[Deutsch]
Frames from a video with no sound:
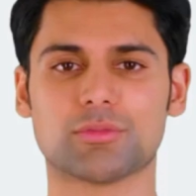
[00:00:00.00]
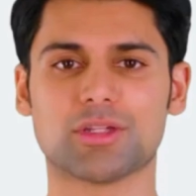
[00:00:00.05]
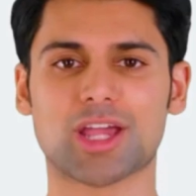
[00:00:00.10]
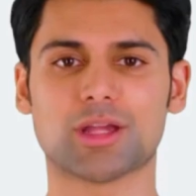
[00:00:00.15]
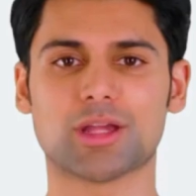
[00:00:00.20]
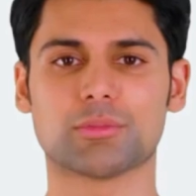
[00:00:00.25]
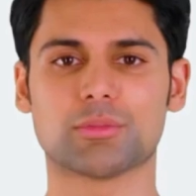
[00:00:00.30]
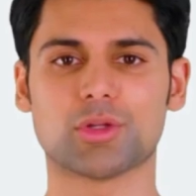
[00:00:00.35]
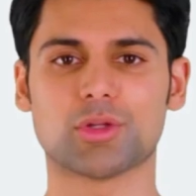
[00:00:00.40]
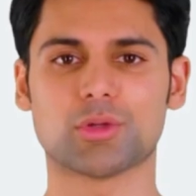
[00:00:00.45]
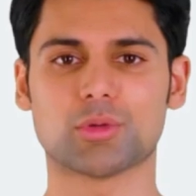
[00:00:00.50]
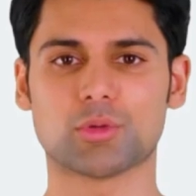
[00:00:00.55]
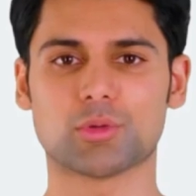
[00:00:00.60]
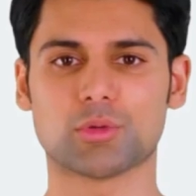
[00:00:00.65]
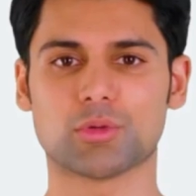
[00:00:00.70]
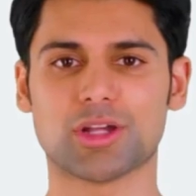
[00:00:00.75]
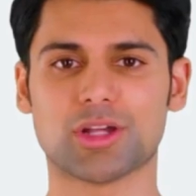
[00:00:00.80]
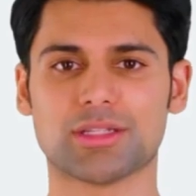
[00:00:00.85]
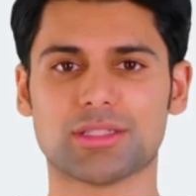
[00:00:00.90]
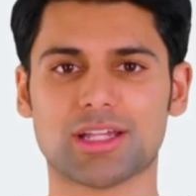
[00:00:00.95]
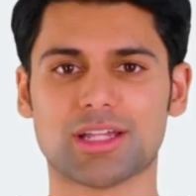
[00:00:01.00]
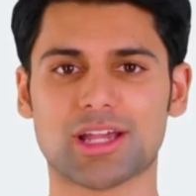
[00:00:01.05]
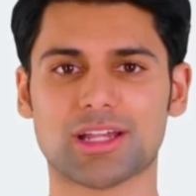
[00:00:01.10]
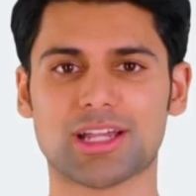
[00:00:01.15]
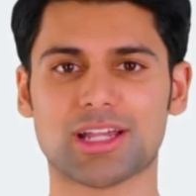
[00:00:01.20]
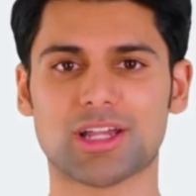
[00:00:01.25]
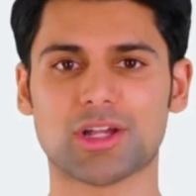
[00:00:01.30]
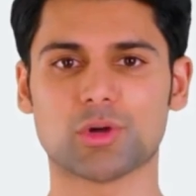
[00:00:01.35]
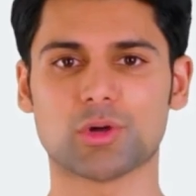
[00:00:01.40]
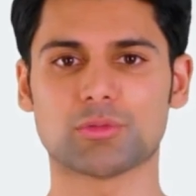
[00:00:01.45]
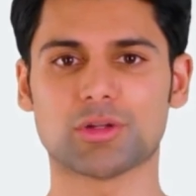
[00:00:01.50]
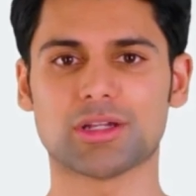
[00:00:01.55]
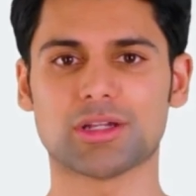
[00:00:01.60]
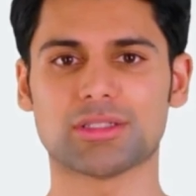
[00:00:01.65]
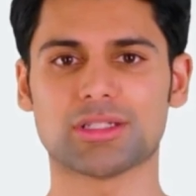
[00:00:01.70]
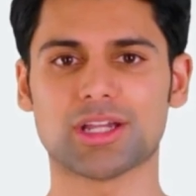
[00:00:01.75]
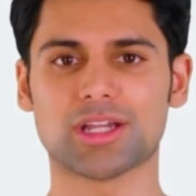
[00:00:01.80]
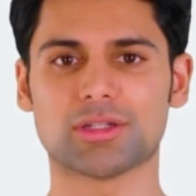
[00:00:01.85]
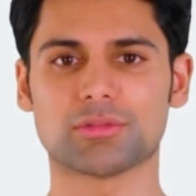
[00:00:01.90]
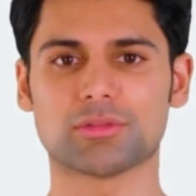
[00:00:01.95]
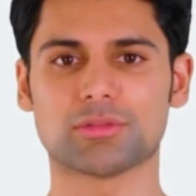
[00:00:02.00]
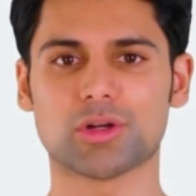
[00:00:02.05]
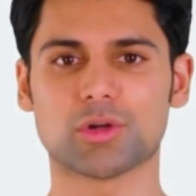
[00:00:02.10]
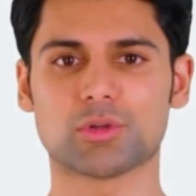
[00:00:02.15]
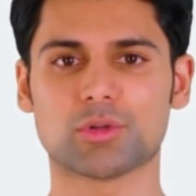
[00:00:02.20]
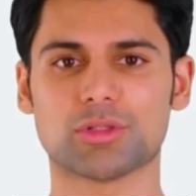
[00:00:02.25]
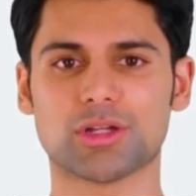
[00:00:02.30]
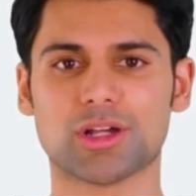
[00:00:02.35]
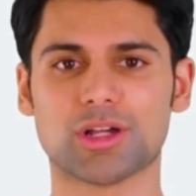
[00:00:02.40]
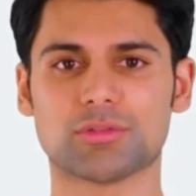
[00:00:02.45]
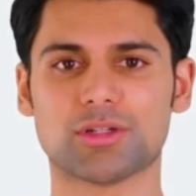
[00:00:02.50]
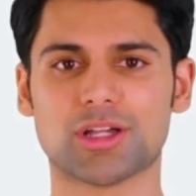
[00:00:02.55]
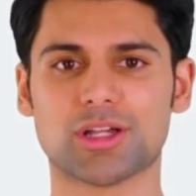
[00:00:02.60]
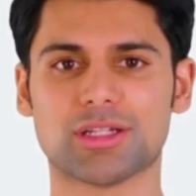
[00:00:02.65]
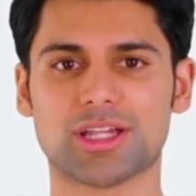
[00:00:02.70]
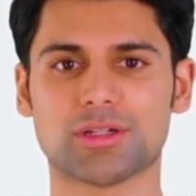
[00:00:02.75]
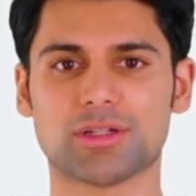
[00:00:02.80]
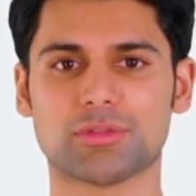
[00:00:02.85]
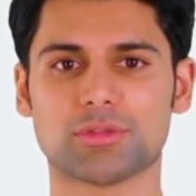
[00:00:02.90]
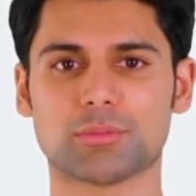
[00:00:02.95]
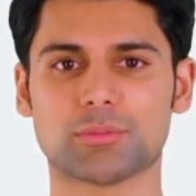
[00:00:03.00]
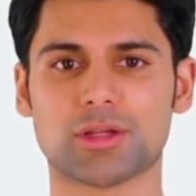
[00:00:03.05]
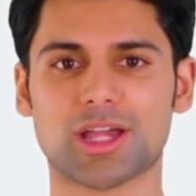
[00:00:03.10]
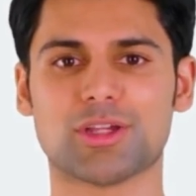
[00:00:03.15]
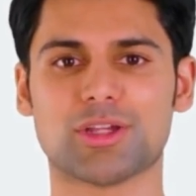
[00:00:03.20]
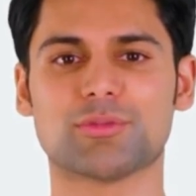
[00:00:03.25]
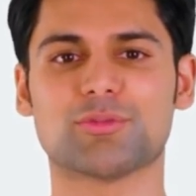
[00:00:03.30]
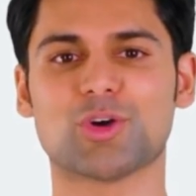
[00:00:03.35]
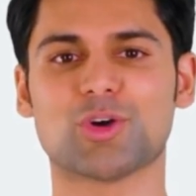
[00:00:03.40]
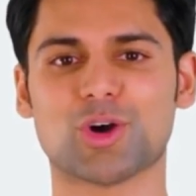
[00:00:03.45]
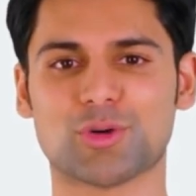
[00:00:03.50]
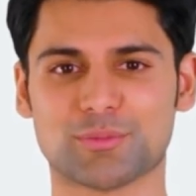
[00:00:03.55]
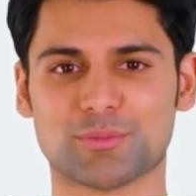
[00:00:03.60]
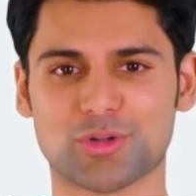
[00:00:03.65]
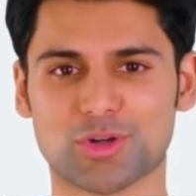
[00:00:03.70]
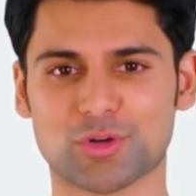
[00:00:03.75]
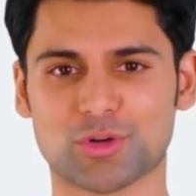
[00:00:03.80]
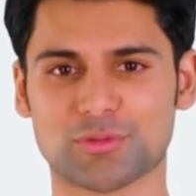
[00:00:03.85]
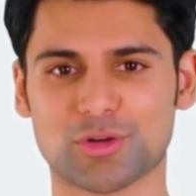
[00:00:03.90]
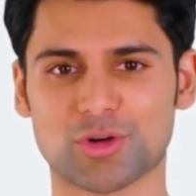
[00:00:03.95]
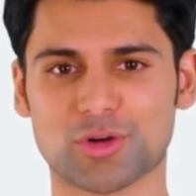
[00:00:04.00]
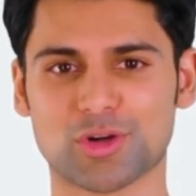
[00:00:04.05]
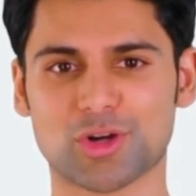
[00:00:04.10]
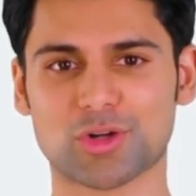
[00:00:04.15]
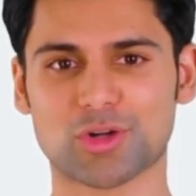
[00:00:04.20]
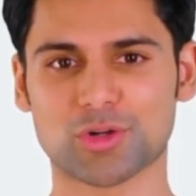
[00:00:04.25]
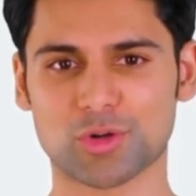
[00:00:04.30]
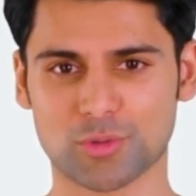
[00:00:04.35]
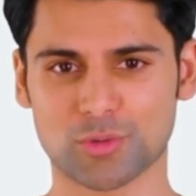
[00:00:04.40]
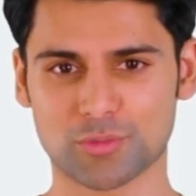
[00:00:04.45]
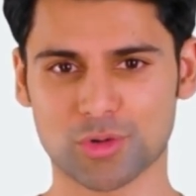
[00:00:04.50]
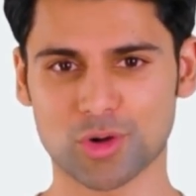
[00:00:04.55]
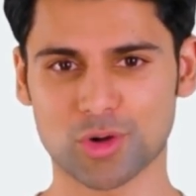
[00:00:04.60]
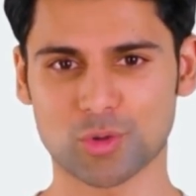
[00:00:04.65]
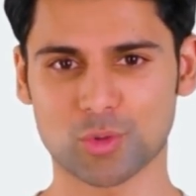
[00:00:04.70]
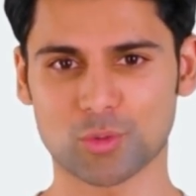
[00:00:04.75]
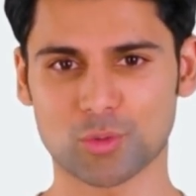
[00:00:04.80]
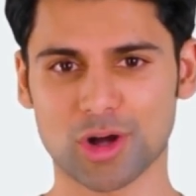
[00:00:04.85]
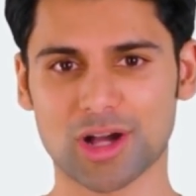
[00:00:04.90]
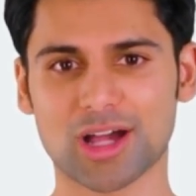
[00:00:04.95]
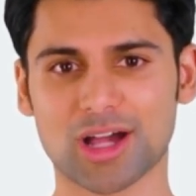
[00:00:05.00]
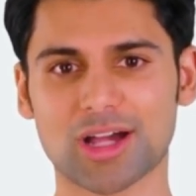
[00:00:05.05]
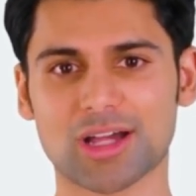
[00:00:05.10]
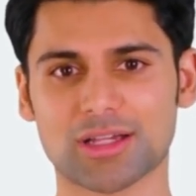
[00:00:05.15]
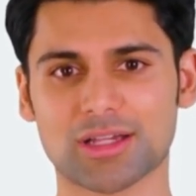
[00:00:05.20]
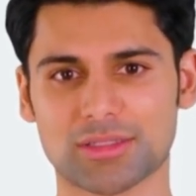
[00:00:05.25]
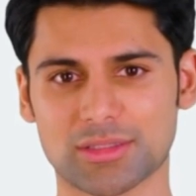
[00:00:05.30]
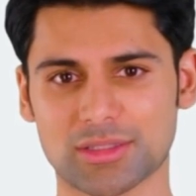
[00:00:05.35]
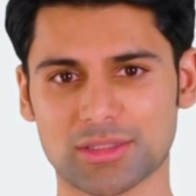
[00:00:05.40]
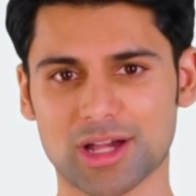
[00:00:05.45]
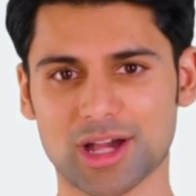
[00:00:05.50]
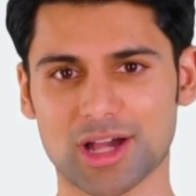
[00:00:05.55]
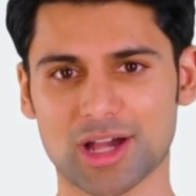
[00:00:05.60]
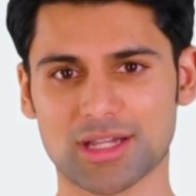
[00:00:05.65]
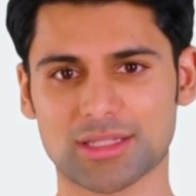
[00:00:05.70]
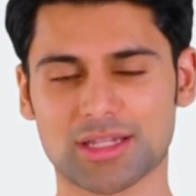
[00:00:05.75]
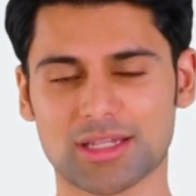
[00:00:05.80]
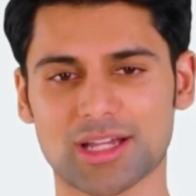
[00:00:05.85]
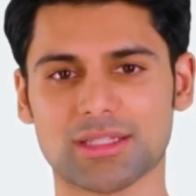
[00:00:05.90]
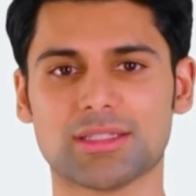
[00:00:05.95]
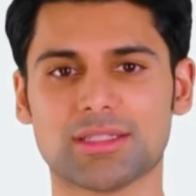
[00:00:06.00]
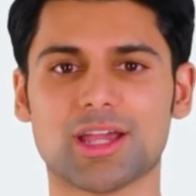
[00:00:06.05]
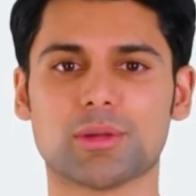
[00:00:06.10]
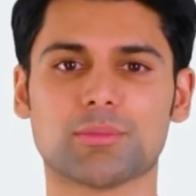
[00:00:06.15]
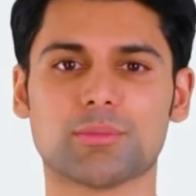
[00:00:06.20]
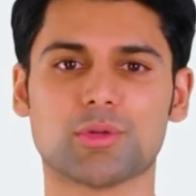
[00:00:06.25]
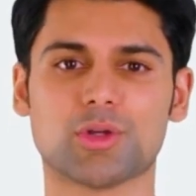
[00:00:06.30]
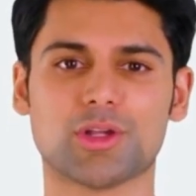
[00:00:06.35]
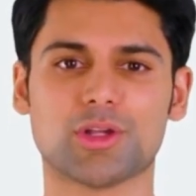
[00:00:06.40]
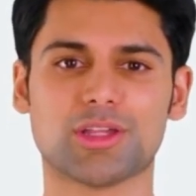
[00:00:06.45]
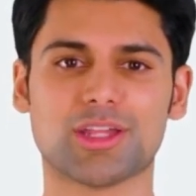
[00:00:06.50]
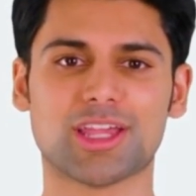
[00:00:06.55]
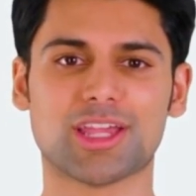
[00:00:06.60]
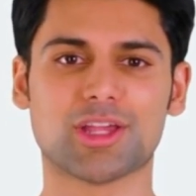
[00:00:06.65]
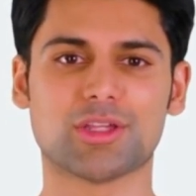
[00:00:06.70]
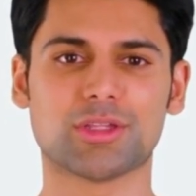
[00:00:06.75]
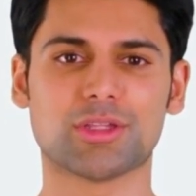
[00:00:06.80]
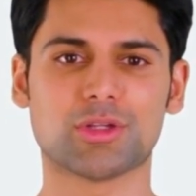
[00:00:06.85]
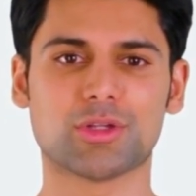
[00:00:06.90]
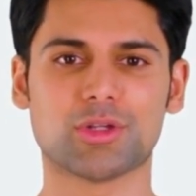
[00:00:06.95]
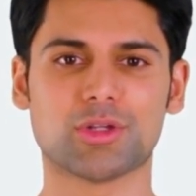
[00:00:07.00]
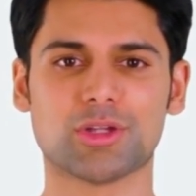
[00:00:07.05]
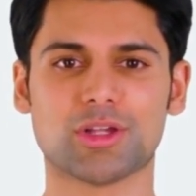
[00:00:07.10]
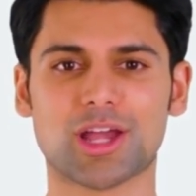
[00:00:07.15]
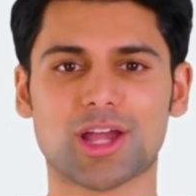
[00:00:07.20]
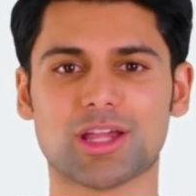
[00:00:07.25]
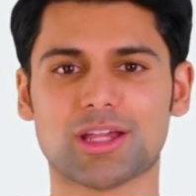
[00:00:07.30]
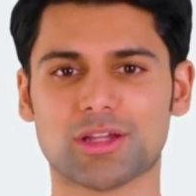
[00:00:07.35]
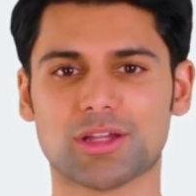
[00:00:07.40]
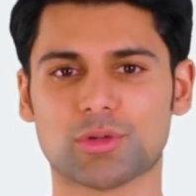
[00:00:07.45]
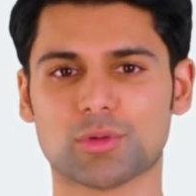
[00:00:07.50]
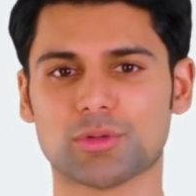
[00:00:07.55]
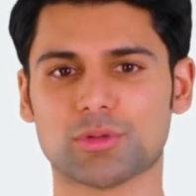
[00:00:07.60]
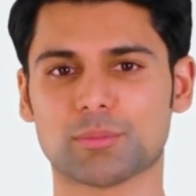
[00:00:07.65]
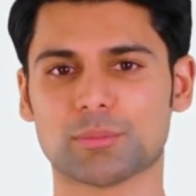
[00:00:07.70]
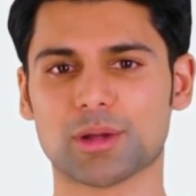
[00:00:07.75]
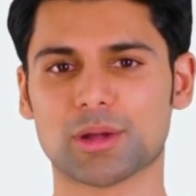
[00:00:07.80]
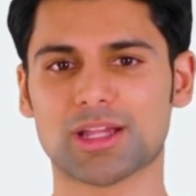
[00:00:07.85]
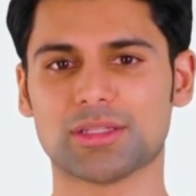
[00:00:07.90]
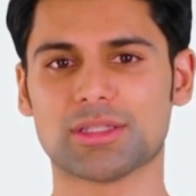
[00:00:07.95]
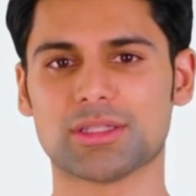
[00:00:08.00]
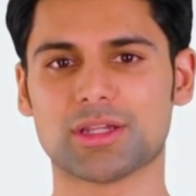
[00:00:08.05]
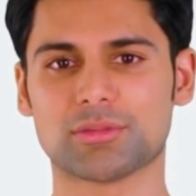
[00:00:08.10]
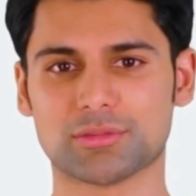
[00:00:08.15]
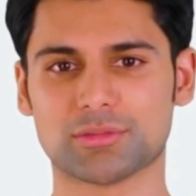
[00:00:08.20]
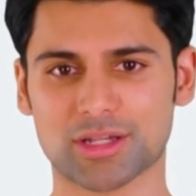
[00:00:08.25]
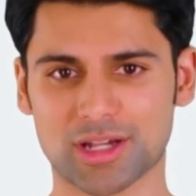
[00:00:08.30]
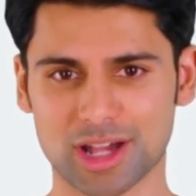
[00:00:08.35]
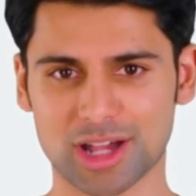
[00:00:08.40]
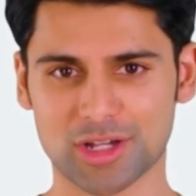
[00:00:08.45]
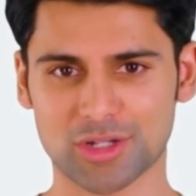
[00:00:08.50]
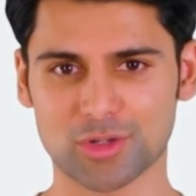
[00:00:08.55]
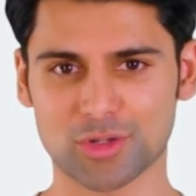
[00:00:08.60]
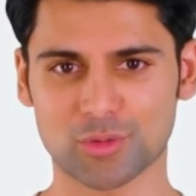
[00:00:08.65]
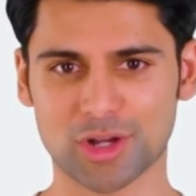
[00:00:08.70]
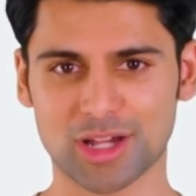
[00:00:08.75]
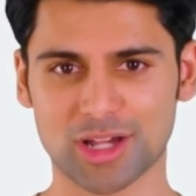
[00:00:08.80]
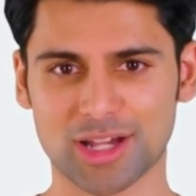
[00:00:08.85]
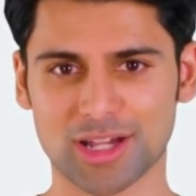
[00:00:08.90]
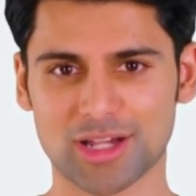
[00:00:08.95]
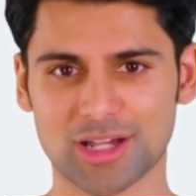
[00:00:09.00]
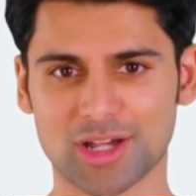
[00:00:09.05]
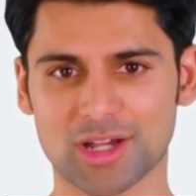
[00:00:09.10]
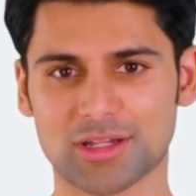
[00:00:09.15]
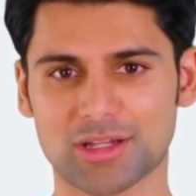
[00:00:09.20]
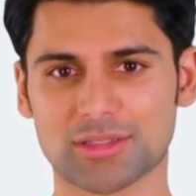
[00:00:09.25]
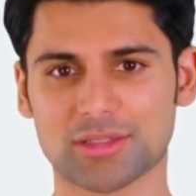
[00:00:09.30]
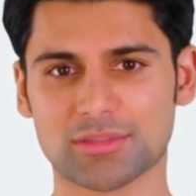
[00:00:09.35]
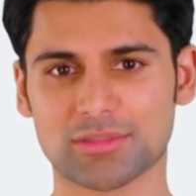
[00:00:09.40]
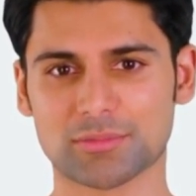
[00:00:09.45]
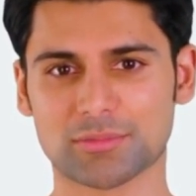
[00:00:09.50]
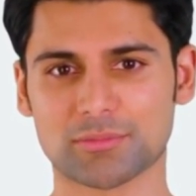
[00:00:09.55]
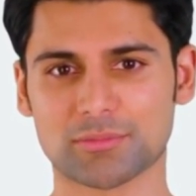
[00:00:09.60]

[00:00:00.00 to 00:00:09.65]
FlameQ ist eine innovative und effektive Plattform zur Verkürzung von URLs, die es ermöglicht, schnell und passiv Geld zu generieren.